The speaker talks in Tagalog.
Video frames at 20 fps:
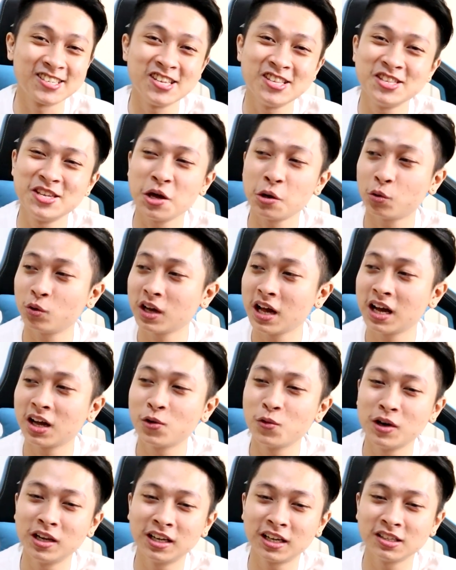kasi hindi ako
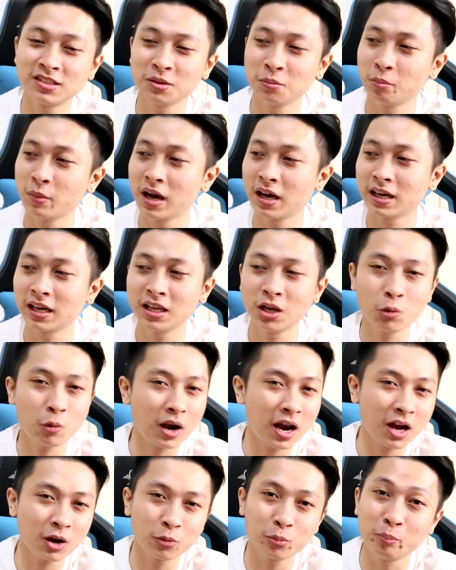gagawa ng isang bagay na
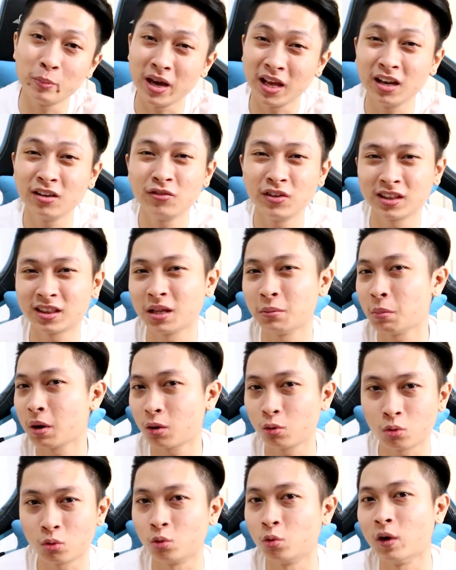wala akong benefit na
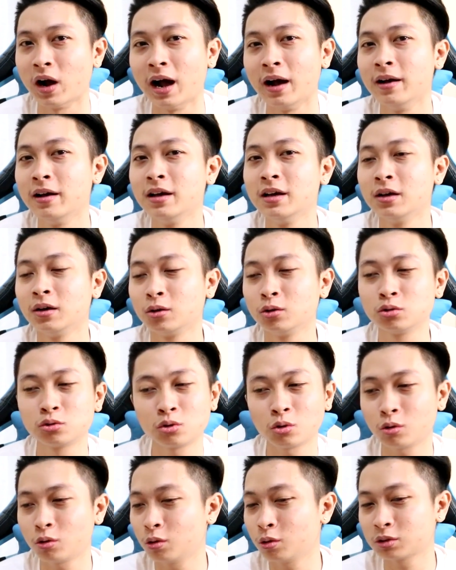makukuha.
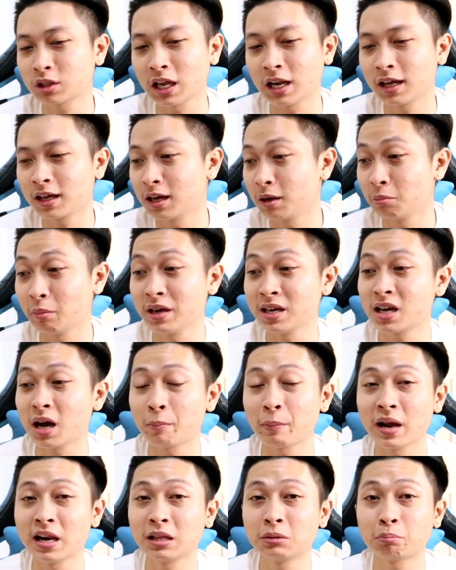Gusto ko talagang may
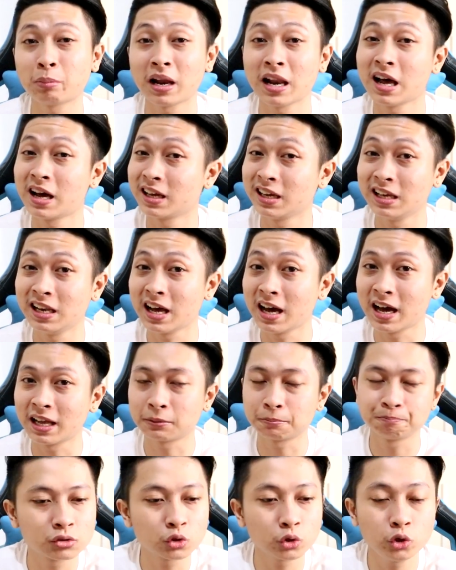kapalit palagi
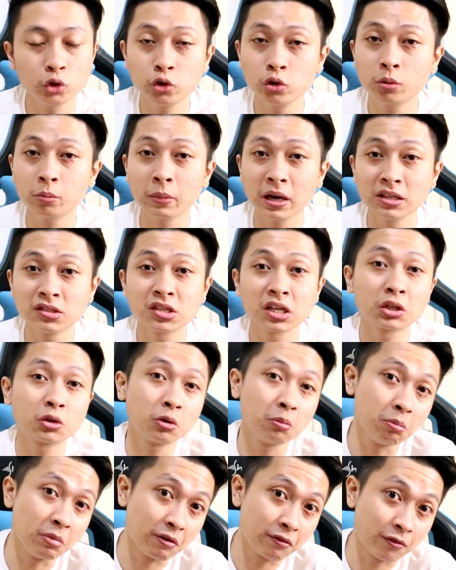lahat. So, yun yung mindset
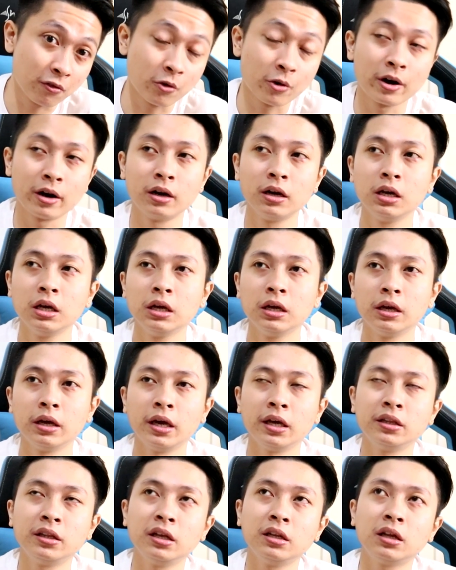ko before
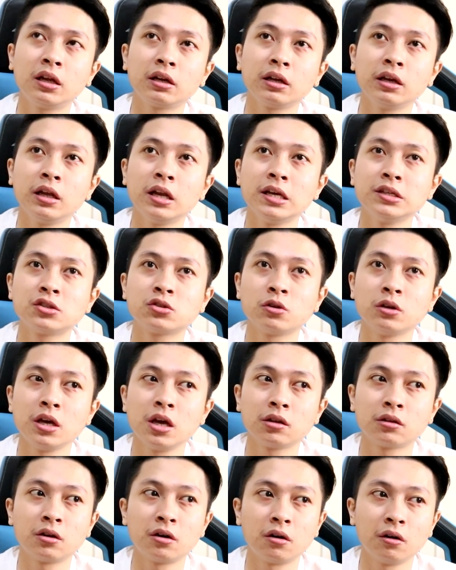And then na-realize ko
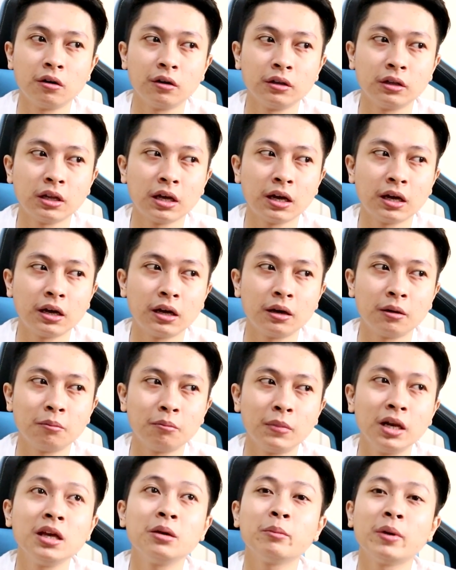later on na
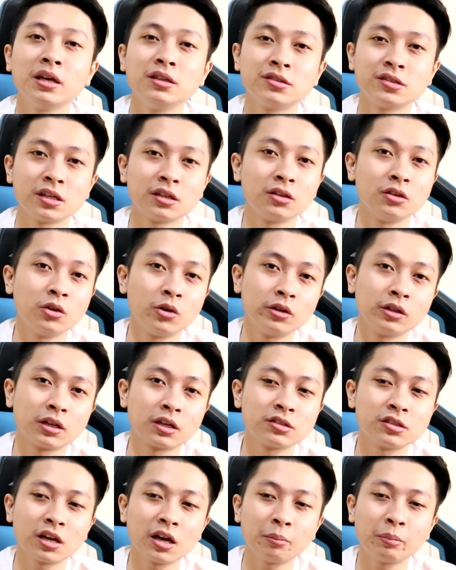maling mindset yon
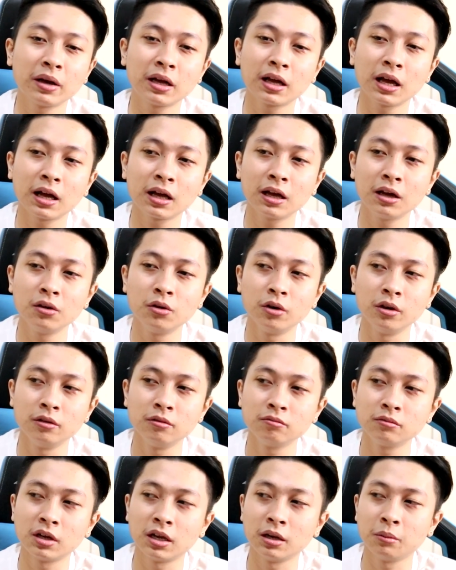Kasi kapag ka
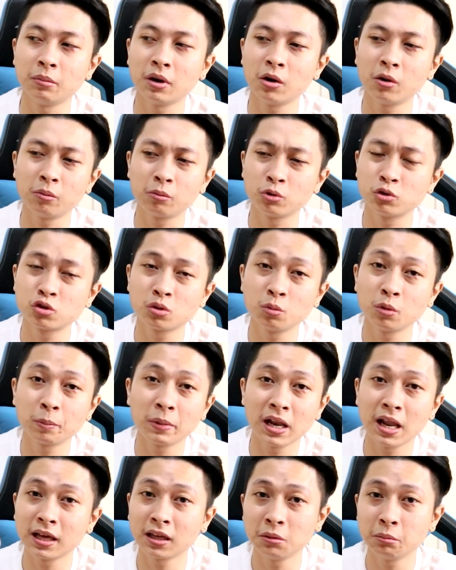ganun, halimbawa gusto mo
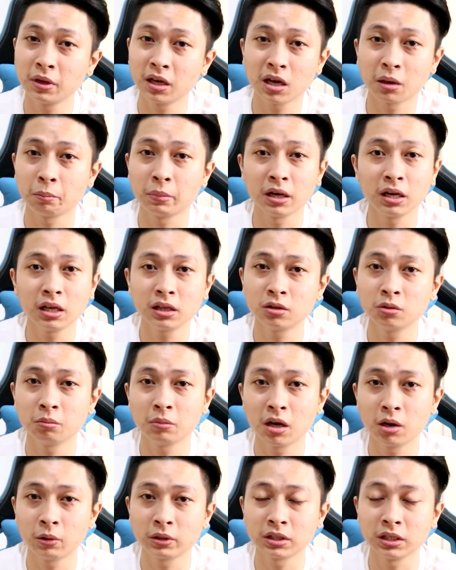palaging may kapalit yung
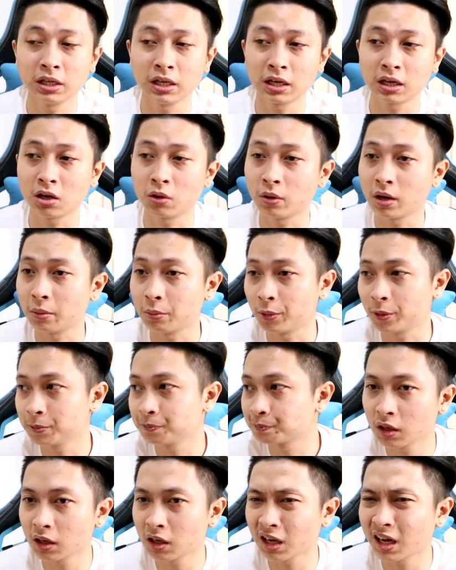bawat ginagawa mo.
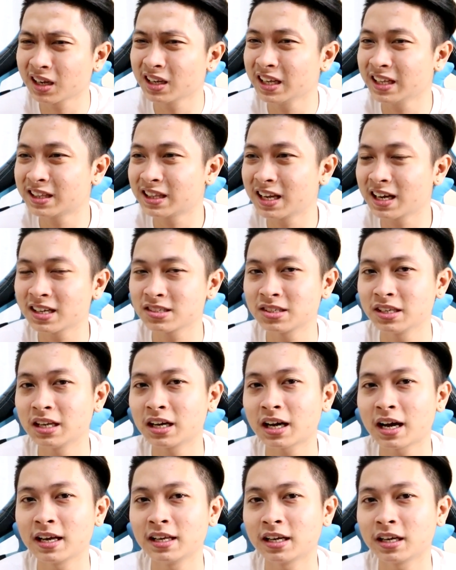Ah, ang liit lang kasi
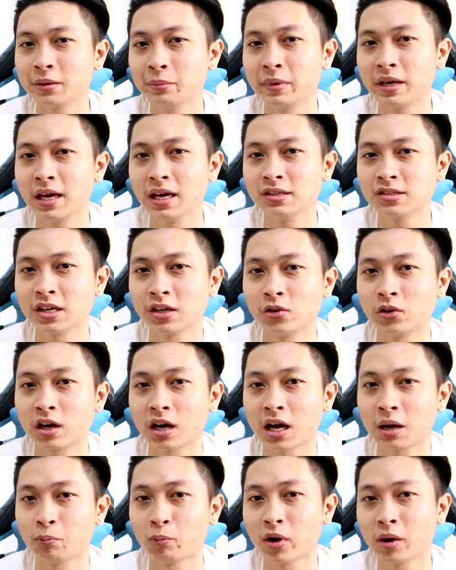ng kayang ibigay sa iyo
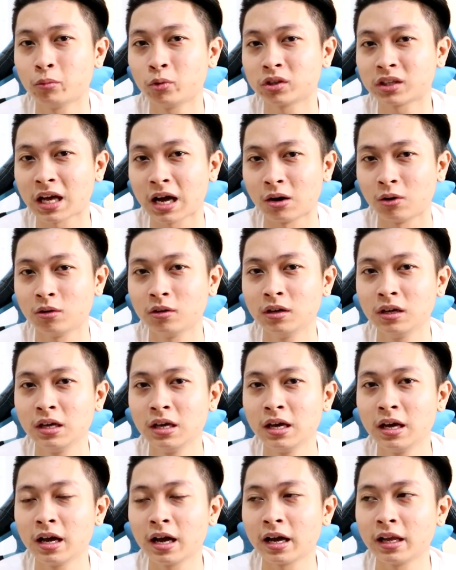ng kapwa mo tao.
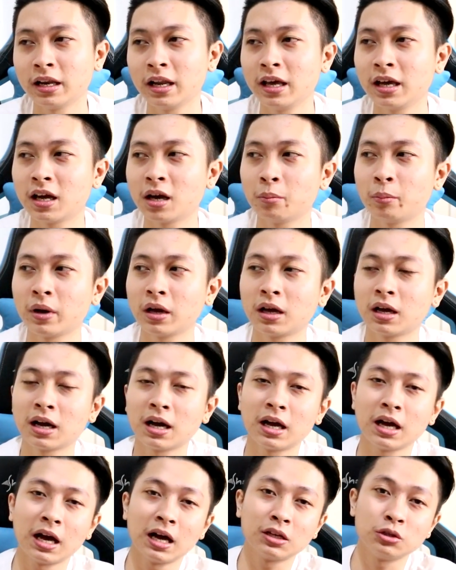Unlike kapag
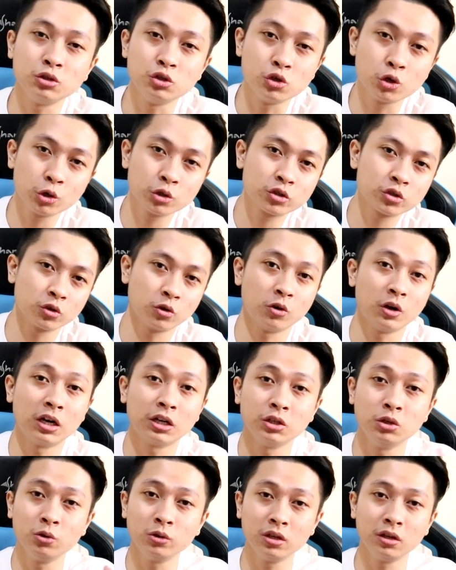ka ang Diyos o
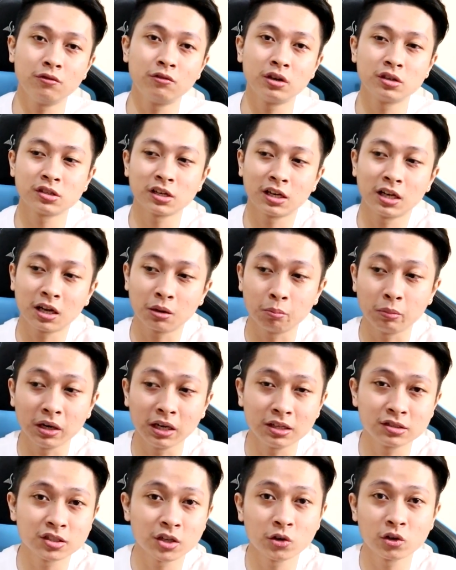ang universe ang
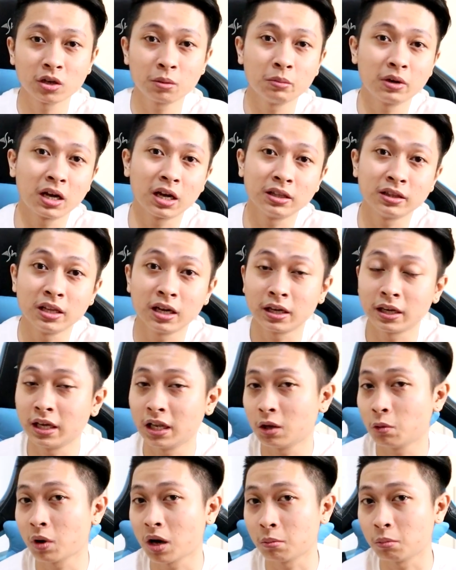nagbalik sa iyo ng magandang
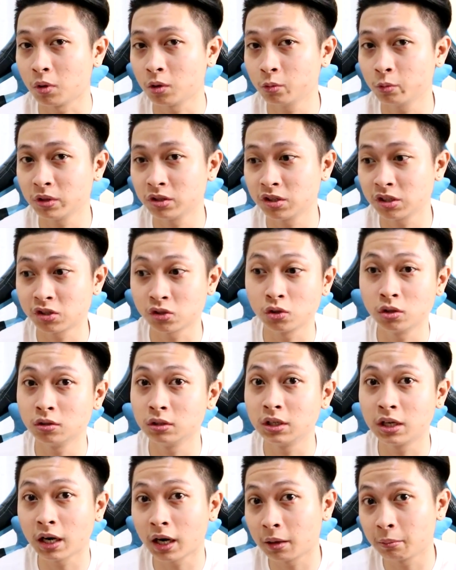ginawa mo, which is
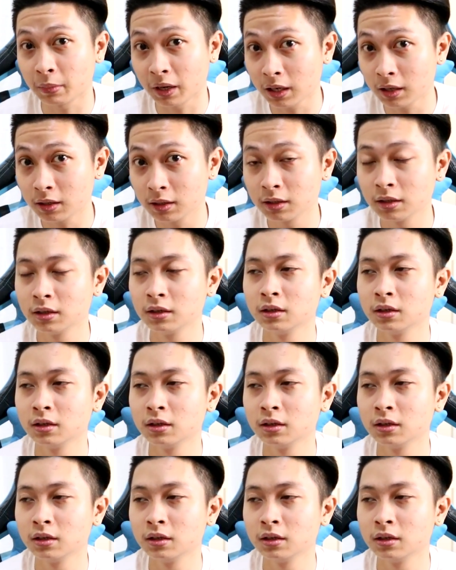good karma,